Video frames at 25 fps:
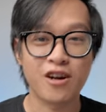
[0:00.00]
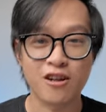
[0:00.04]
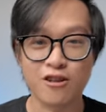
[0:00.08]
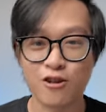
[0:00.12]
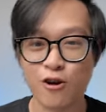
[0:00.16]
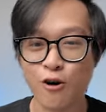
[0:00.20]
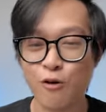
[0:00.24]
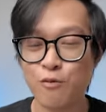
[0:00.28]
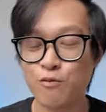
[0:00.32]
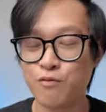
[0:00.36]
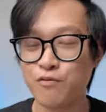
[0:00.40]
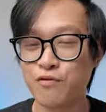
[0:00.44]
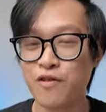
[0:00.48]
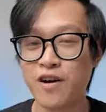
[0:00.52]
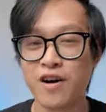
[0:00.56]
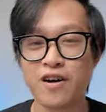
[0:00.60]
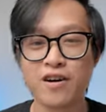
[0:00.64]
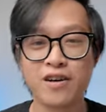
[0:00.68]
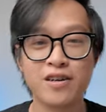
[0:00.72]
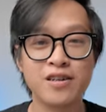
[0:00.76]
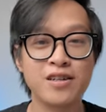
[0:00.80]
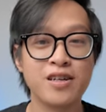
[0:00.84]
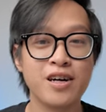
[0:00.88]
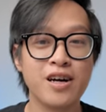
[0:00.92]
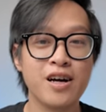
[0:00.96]
rất là tốt,
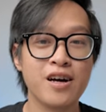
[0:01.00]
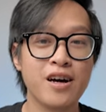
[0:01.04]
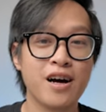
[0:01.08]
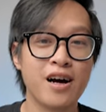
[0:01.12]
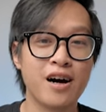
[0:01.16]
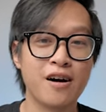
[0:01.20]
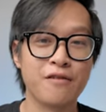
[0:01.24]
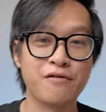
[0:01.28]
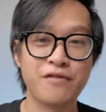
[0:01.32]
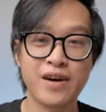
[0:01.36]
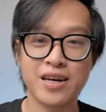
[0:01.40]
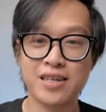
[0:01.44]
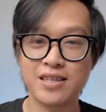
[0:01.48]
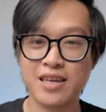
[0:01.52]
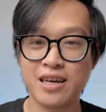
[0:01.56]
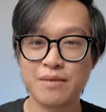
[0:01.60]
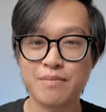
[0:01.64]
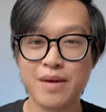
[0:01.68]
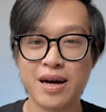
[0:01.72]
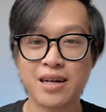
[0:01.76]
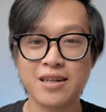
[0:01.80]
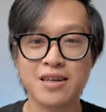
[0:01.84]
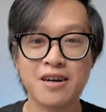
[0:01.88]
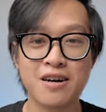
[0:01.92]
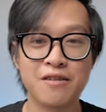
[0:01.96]
vẫn phát
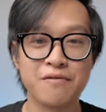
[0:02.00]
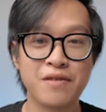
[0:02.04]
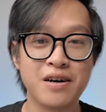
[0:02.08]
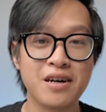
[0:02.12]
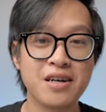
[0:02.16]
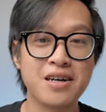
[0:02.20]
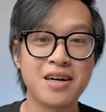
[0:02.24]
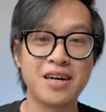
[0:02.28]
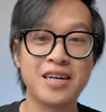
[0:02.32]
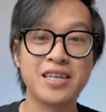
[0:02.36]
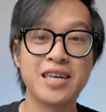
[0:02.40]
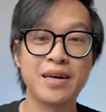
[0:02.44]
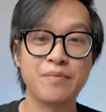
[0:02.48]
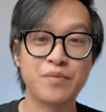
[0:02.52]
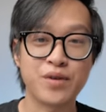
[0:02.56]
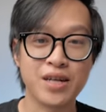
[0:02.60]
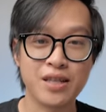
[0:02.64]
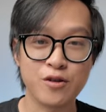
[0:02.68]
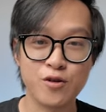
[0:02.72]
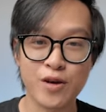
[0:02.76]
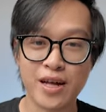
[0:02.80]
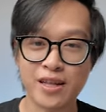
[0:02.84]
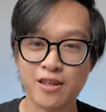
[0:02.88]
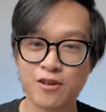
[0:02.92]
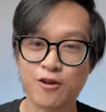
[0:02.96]
triển bản thân, vẫn khởi nghiệp
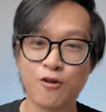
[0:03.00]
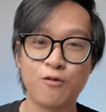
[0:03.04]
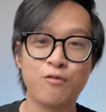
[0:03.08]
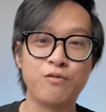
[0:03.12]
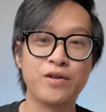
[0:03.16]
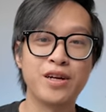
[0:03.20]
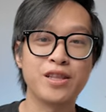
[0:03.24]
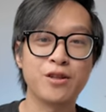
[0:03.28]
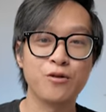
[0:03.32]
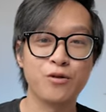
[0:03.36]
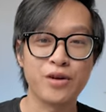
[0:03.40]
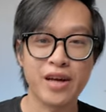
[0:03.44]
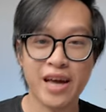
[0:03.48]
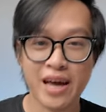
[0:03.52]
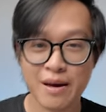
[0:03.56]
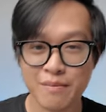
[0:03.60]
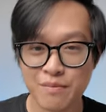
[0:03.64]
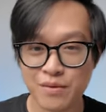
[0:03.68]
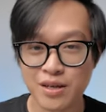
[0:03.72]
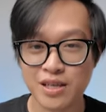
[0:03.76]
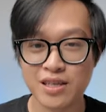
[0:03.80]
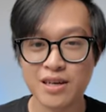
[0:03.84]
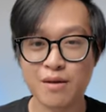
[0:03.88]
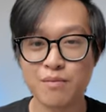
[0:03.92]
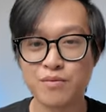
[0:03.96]
kinh doanh cùng với tụi
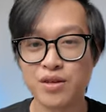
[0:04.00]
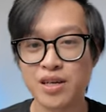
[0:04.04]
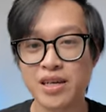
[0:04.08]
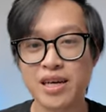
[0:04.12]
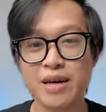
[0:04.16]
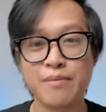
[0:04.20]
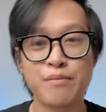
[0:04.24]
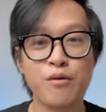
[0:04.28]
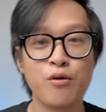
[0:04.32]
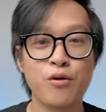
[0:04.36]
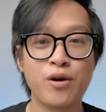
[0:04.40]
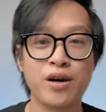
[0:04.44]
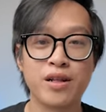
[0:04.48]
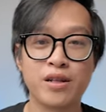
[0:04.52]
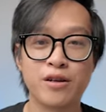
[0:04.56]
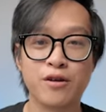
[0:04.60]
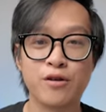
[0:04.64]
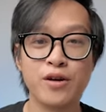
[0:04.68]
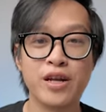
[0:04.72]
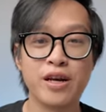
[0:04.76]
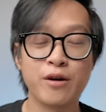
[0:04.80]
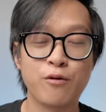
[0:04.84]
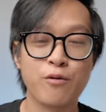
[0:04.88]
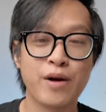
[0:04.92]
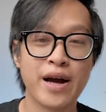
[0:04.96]
em trong những cái mô hình
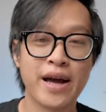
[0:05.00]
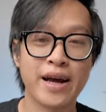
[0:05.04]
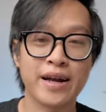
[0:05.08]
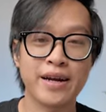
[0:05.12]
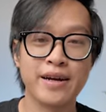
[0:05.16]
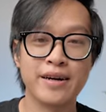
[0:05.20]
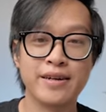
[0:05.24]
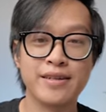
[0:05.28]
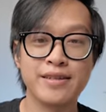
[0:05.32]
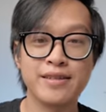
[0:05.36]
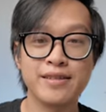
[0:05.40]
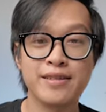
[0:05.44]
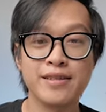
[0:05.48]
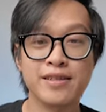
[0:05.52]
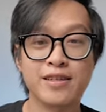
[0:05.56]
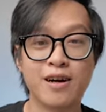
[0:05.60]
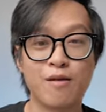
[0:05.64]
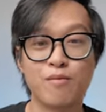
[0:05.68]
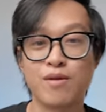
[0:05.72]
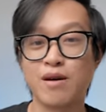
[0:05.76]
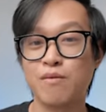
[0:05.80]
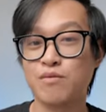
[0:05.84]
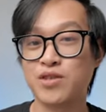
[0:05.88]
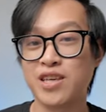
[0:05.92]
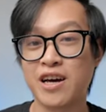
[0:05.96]
có liên quan đến
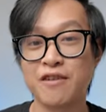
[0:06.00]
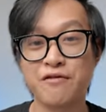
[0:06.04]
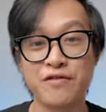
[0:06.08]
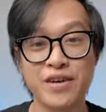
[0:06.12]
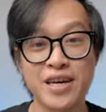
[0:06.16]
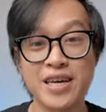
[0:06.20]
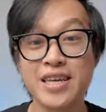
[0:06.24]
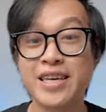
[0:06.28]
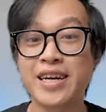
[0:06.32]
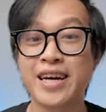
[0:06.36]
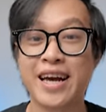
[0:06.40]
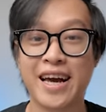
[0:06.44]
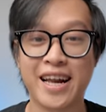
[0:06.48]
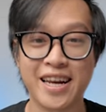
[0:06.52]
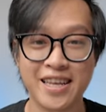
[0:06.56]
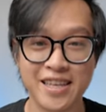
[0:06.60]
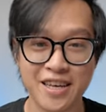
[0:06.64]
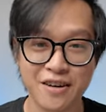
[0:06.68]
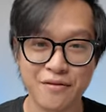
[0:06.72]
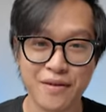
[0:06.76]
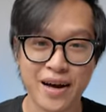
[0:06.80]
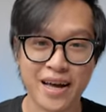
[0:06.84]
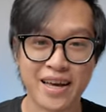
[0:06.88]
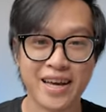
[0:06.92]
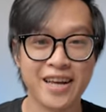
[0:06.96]
cộng đồng trả phí chẳng hạn là
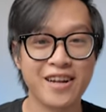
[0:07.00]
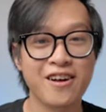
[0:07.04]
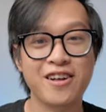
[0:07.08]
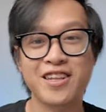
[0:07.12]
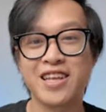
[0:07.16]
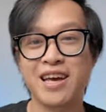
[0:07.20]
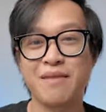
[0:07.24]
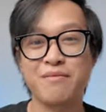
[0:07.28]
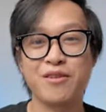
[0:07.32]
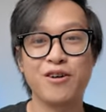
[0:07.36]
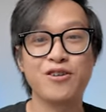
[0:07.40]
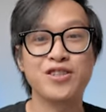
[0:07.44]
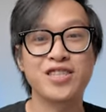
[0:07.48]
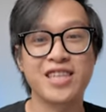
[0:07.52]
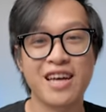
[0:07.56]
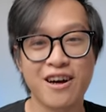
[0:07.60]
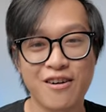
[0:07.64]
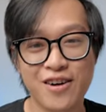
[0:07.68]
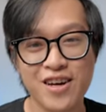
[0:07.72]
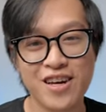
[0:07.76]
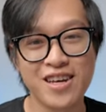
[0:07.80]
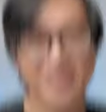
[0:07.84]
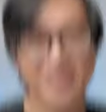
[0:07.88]
như vậy. Cái đó thì em nói sao,